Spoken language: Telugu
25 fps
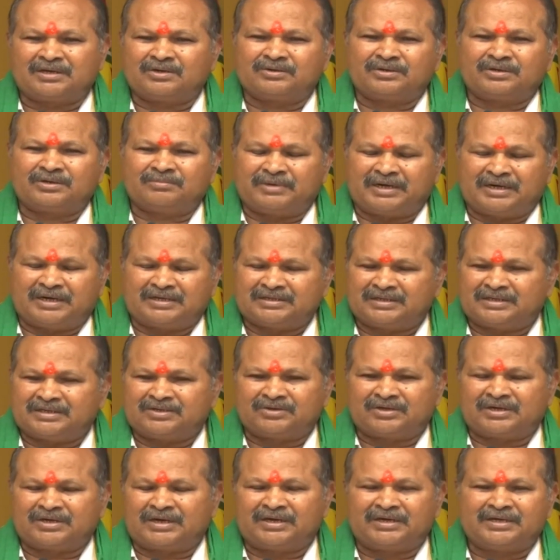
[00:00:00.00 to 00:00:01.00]
మిల్లర్లు డిమాండ్
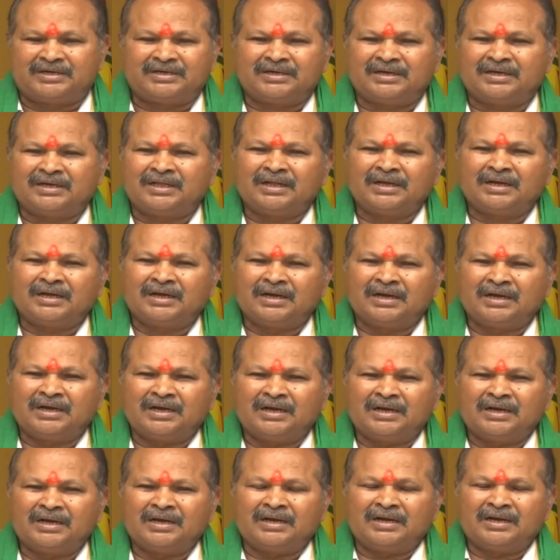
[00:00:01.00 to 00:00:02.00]
చేయటం కానీ
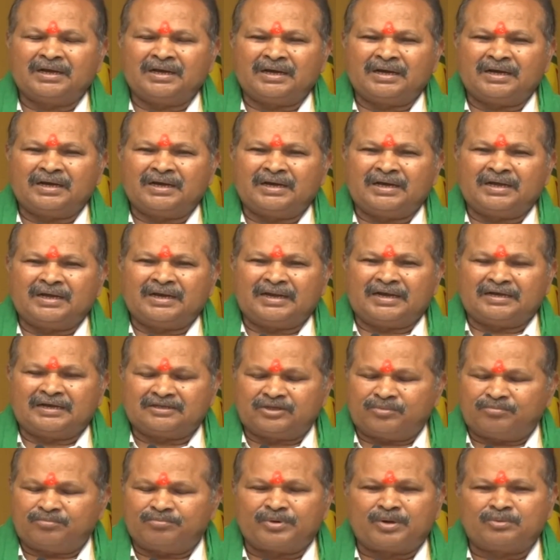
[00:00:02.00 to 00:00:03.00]

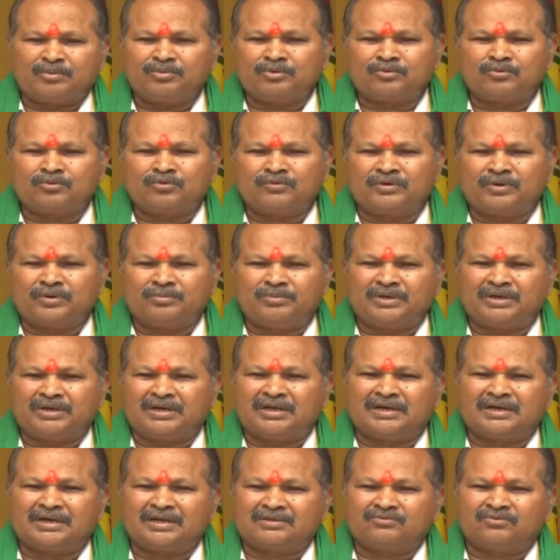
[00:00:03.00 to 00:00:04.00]
లేకపోతే ప్రభుత్వమే
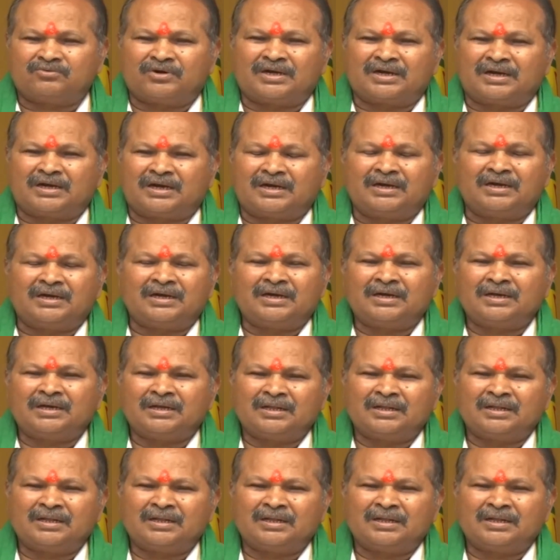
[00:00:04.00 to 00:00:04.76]
మిల్లర్ల ద్వారా